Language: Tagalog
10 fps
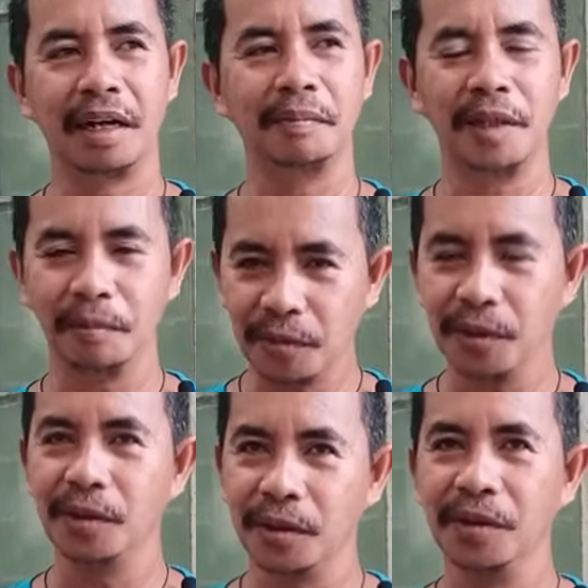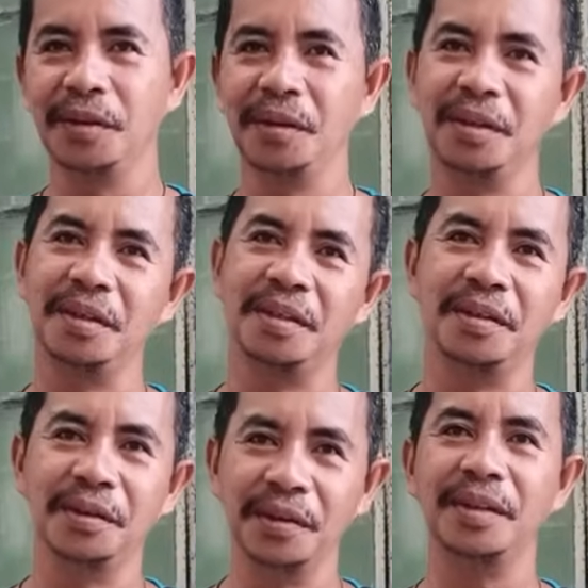Ramdam ko doon.
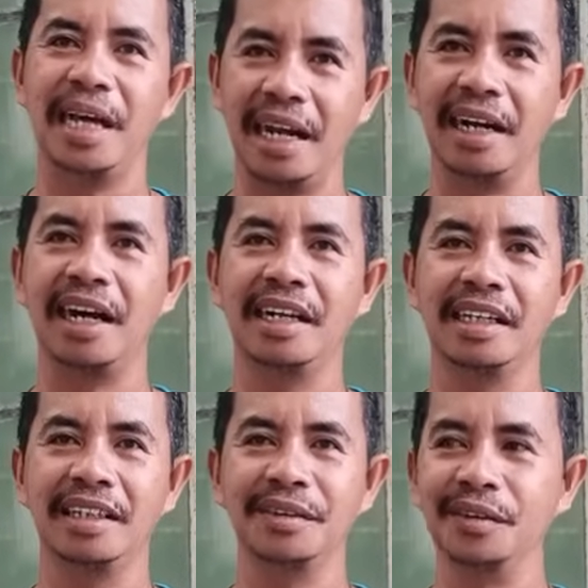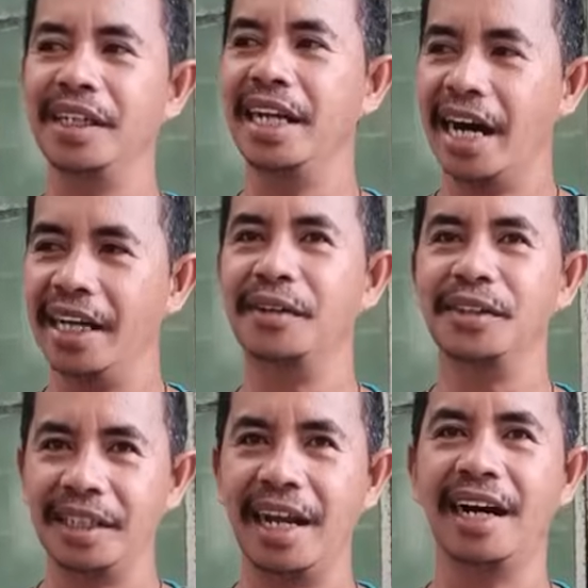Doon talaga. Nung ginaya ko
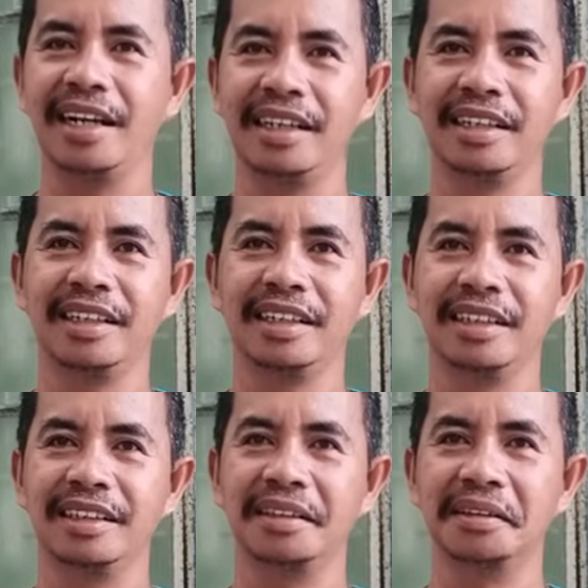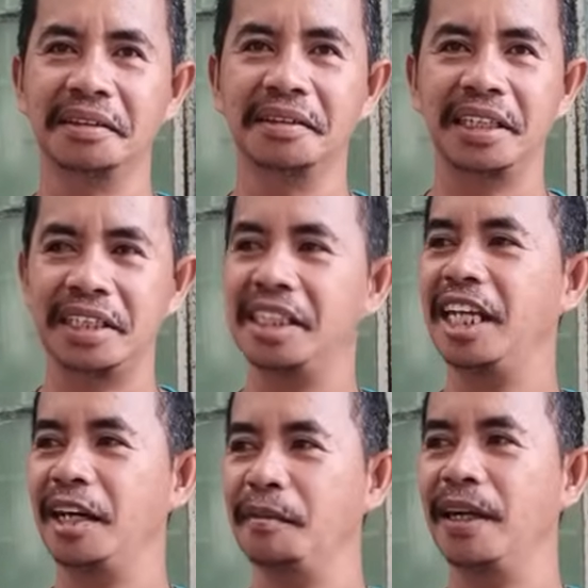sila. O, sa
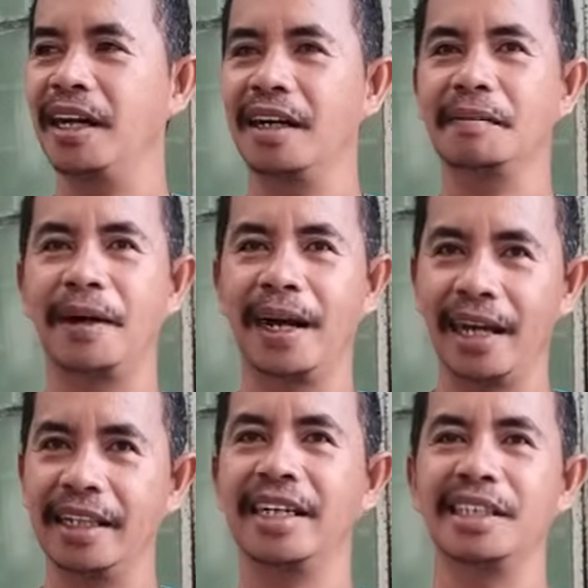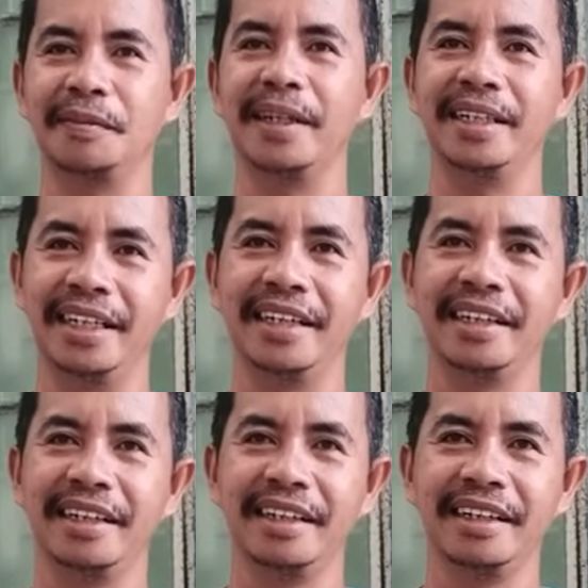sistema ng pag sa breeding.
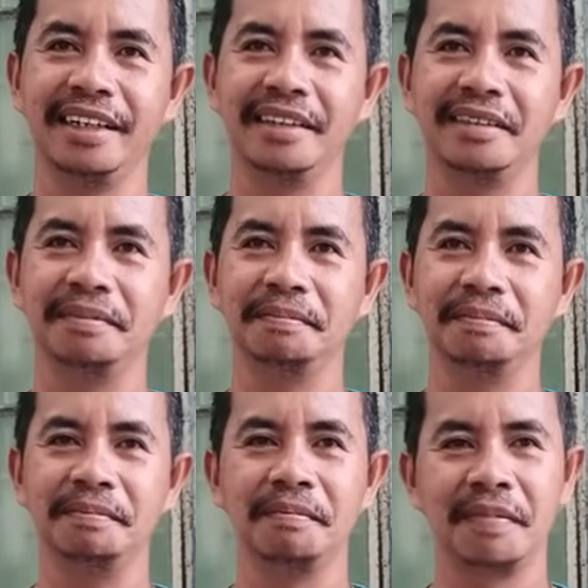Hmm.